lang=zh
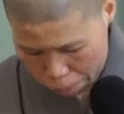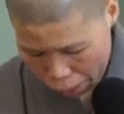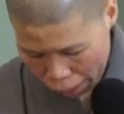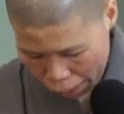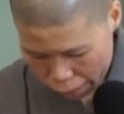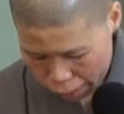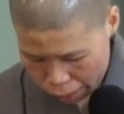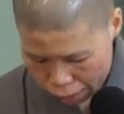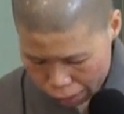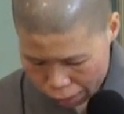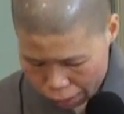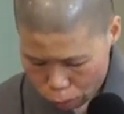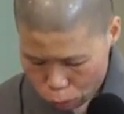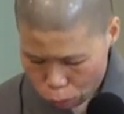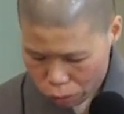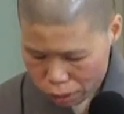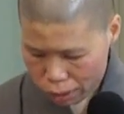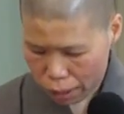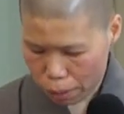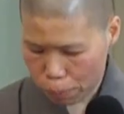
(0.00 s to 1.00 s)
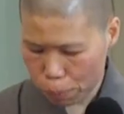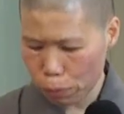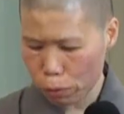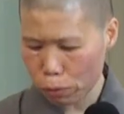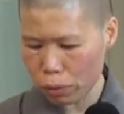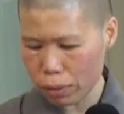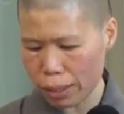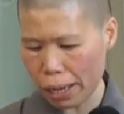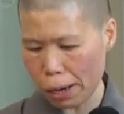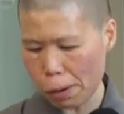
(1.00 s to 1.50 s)
八页，他说这
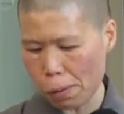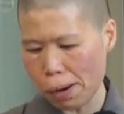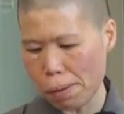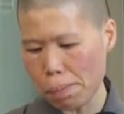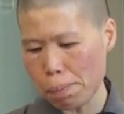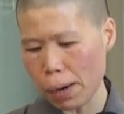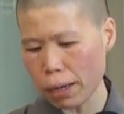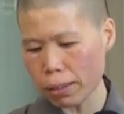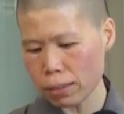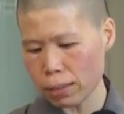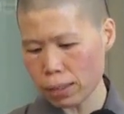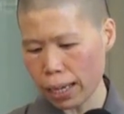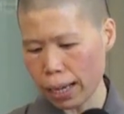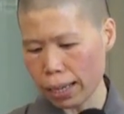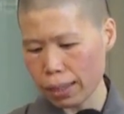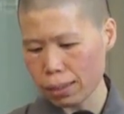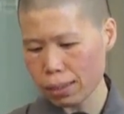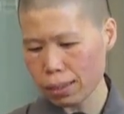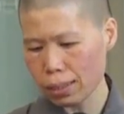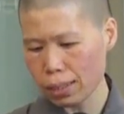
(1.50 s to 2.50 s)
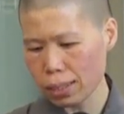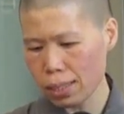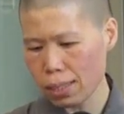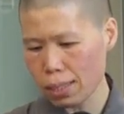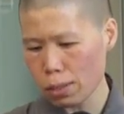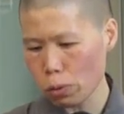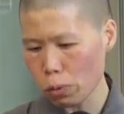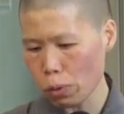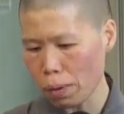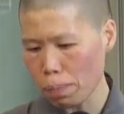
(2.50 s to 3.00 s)
部《梁王宝忏》其
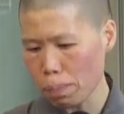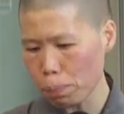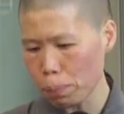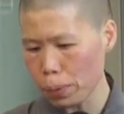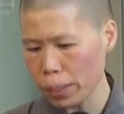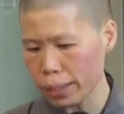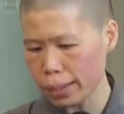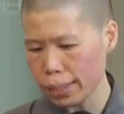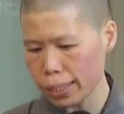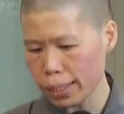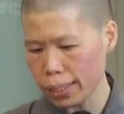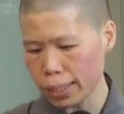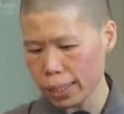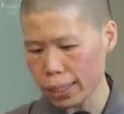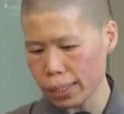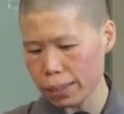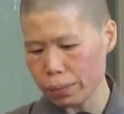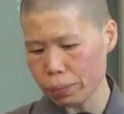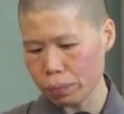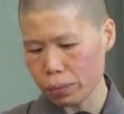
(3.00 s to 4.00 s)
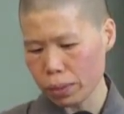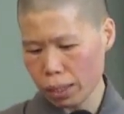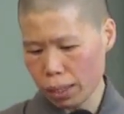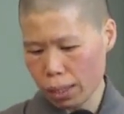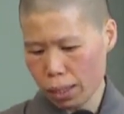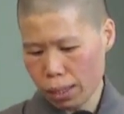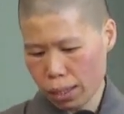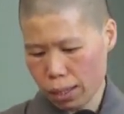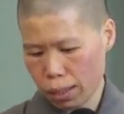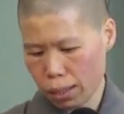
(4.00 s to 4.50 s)
实原本是，
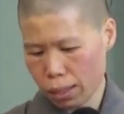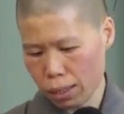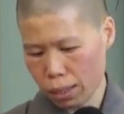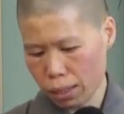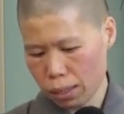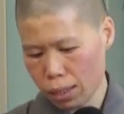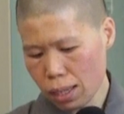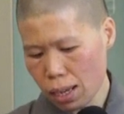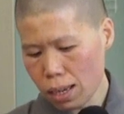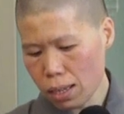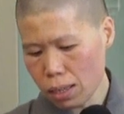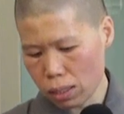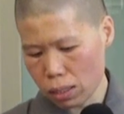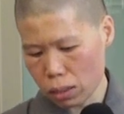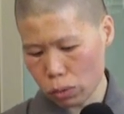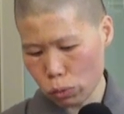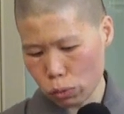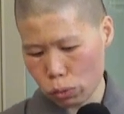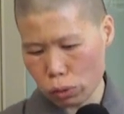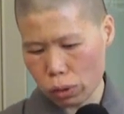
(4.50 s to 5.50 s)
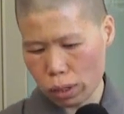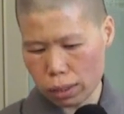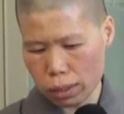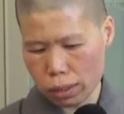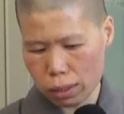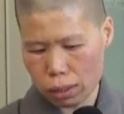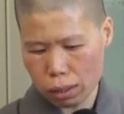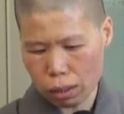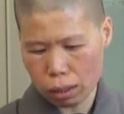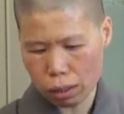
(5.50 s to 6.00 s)
呃，是二十
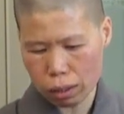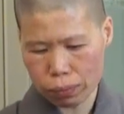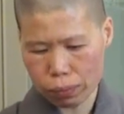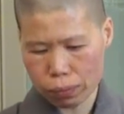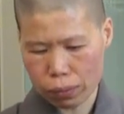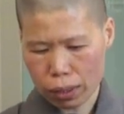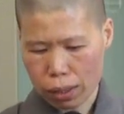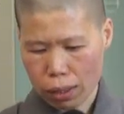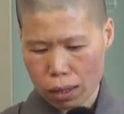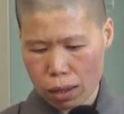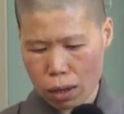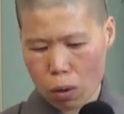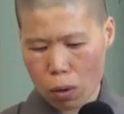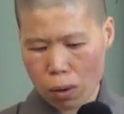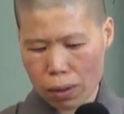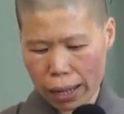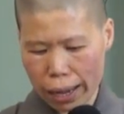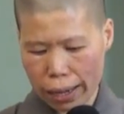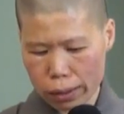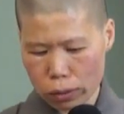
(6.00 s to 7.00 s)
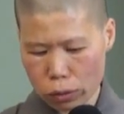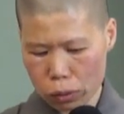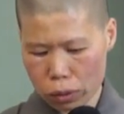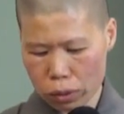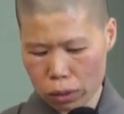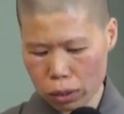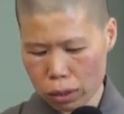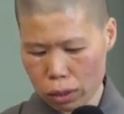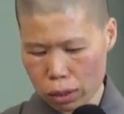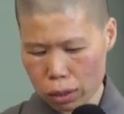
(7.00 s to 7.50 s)
卷的哈。后来就
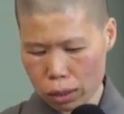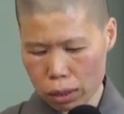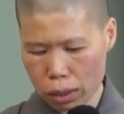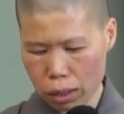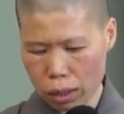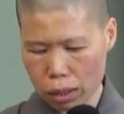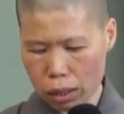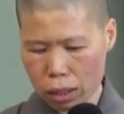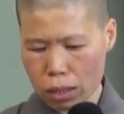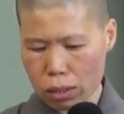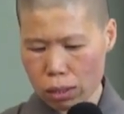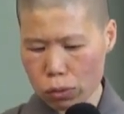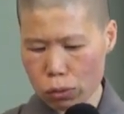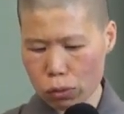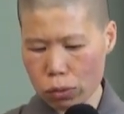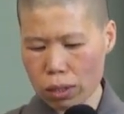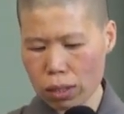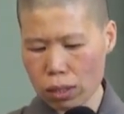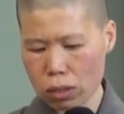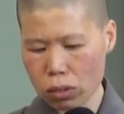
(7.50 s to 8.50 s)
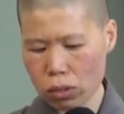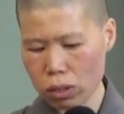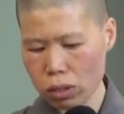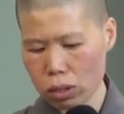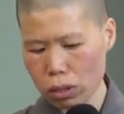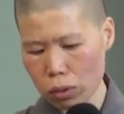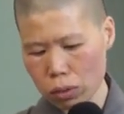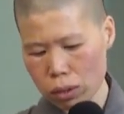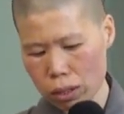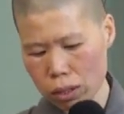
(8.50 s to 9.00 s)
是呃二十卷的
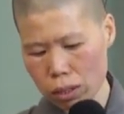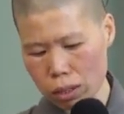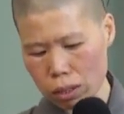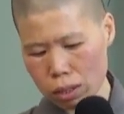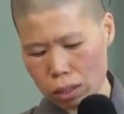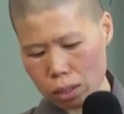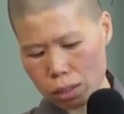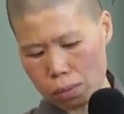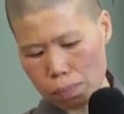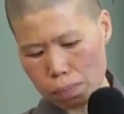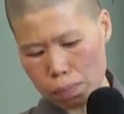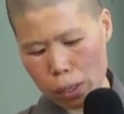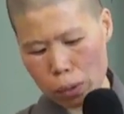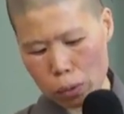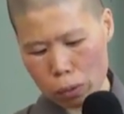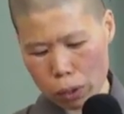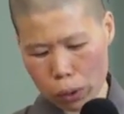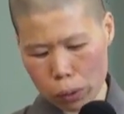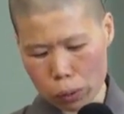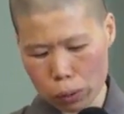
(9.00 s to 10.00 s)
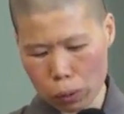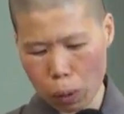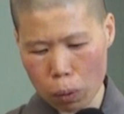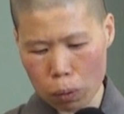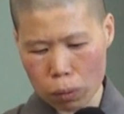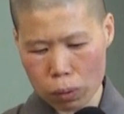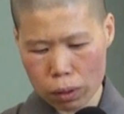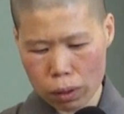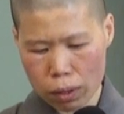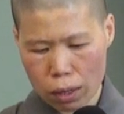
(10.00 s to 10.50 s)
时候其实是没有流
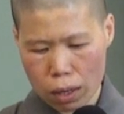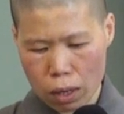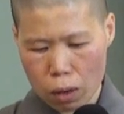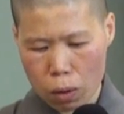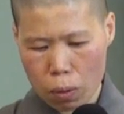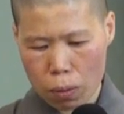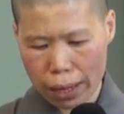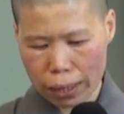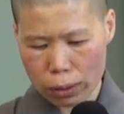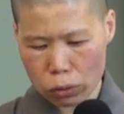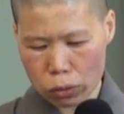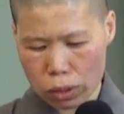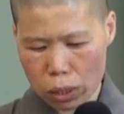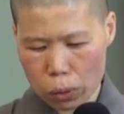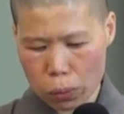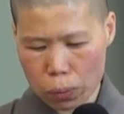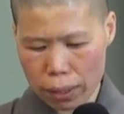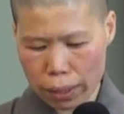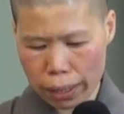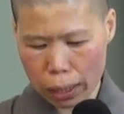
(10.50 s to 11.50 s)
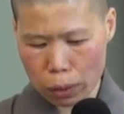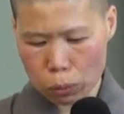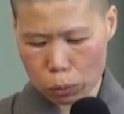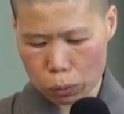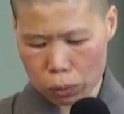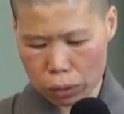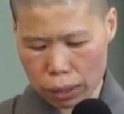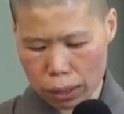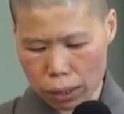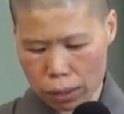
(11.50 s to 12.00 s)
通，后来就是因为梁
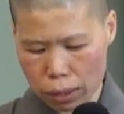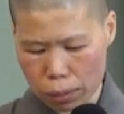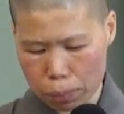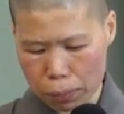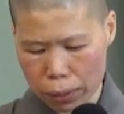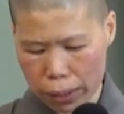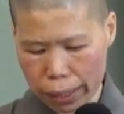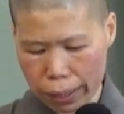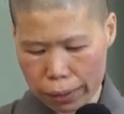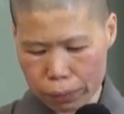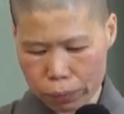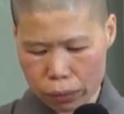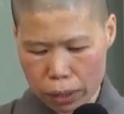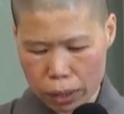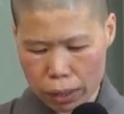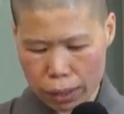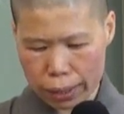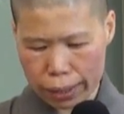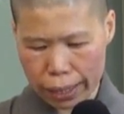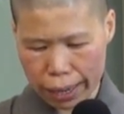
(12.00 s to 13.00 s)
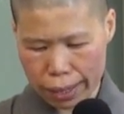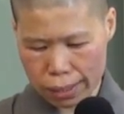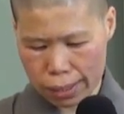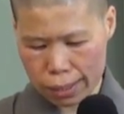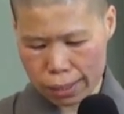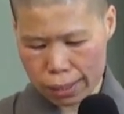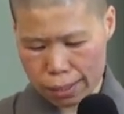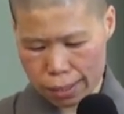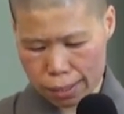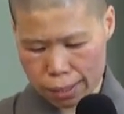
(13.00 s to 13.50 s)
武帝怎么样改
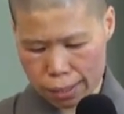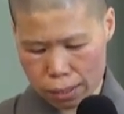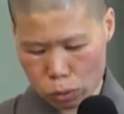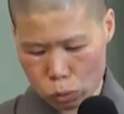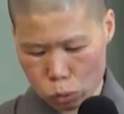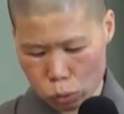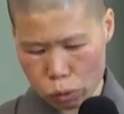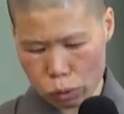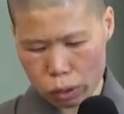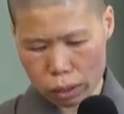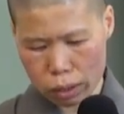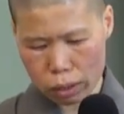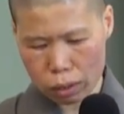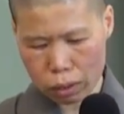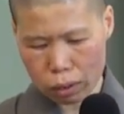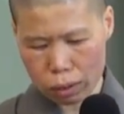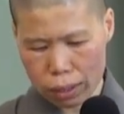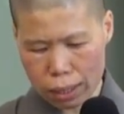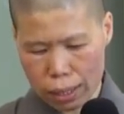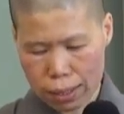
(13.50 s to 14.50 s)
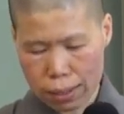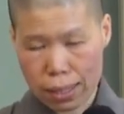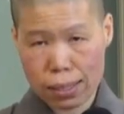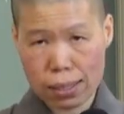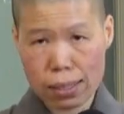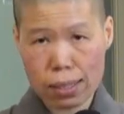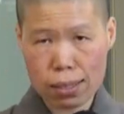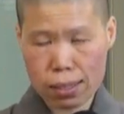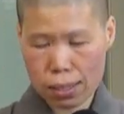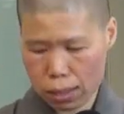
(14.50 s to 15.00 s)
成十卷哈。那
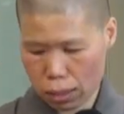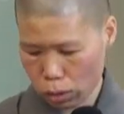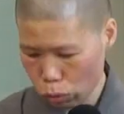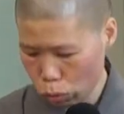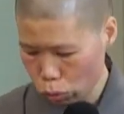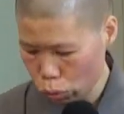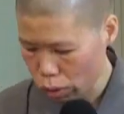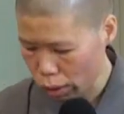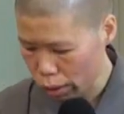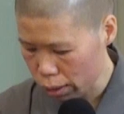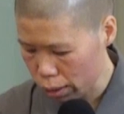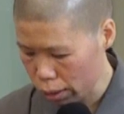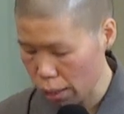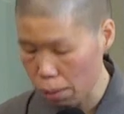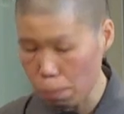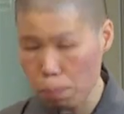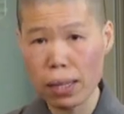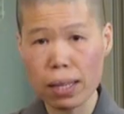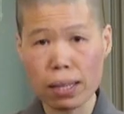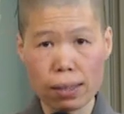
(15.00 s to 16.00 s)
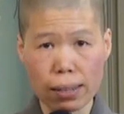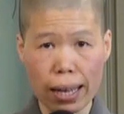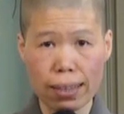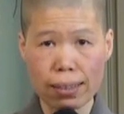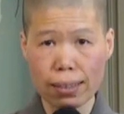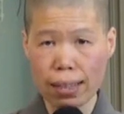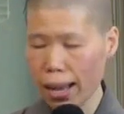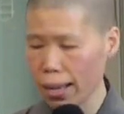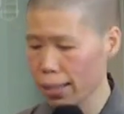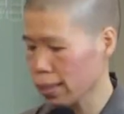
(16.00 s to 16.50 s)
这十卷里面，来
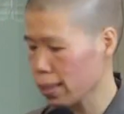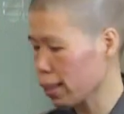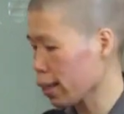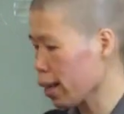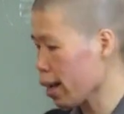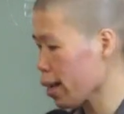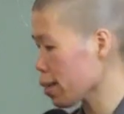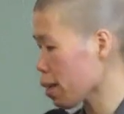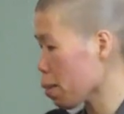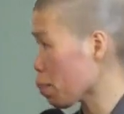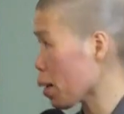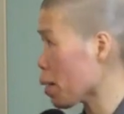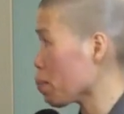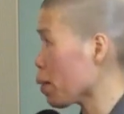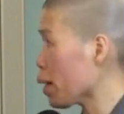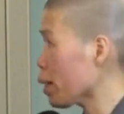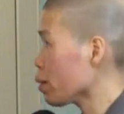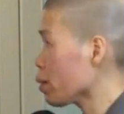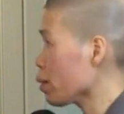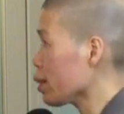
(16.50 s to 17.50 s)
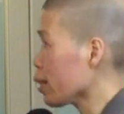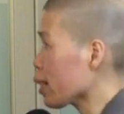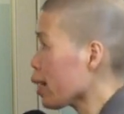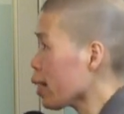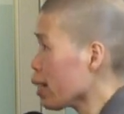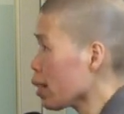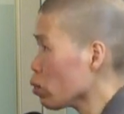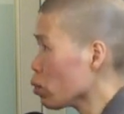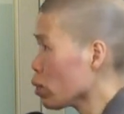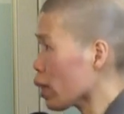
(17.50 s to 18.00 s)
大家请看一下白板，你
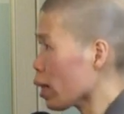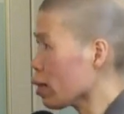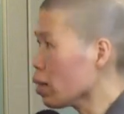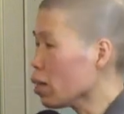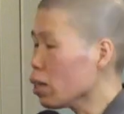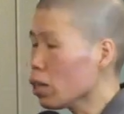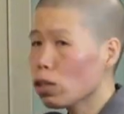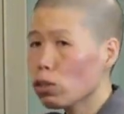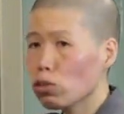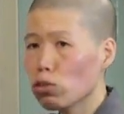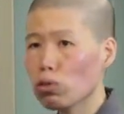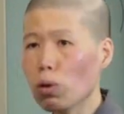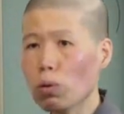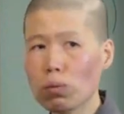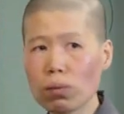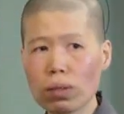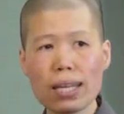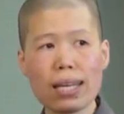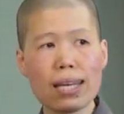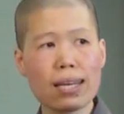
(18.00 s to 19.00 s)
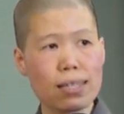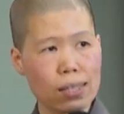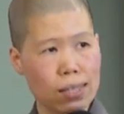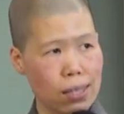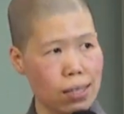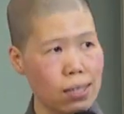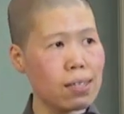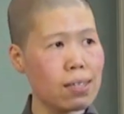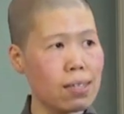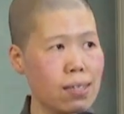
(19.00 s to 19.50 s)
看他就讲总列
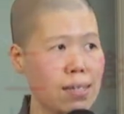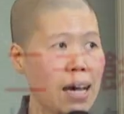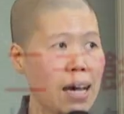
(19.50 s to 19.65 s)
四十